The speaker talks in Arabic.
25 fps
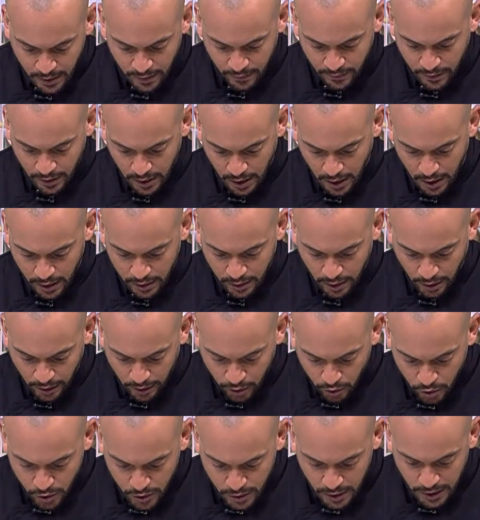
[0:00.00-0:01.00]
فانا هقطع
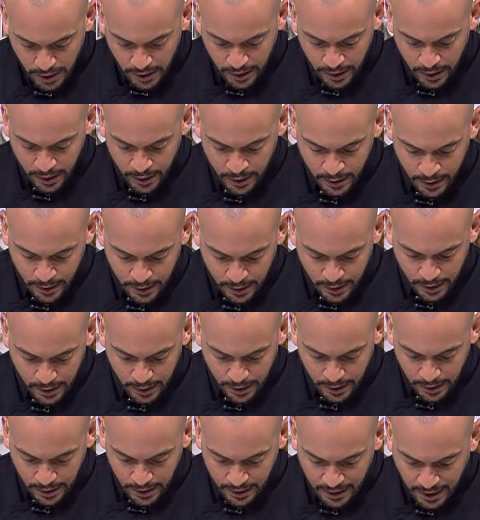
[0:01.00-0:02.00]
النص اللي ايه
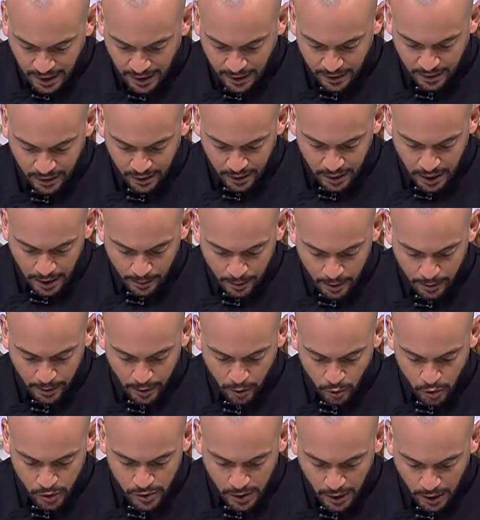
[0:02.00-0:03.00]
اللي تحت كده قبل ما
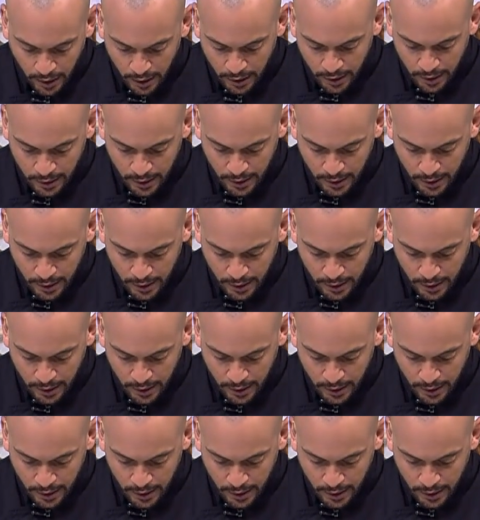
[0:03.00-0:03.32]
نوصل